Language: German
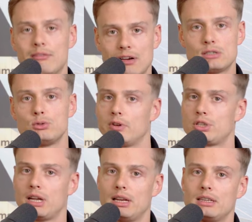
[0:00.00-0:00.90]
was du
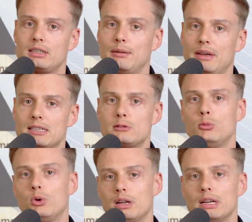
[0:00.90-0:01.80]
wahrscheinlich dem nächsten
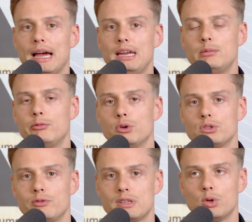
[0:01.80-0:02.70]
Monat einnehmen
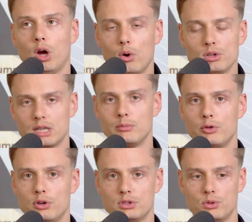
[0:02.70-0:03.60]
wirst und was du auch ausgeben
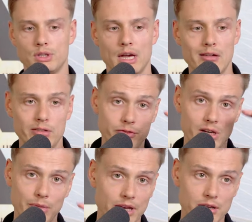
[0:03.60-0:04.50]
wirst und wie viel
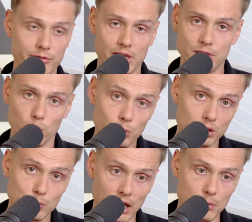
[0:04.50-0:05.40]
am Ende vielleicht
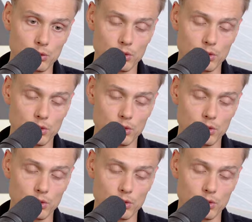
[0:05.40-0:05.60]
übrig bleibt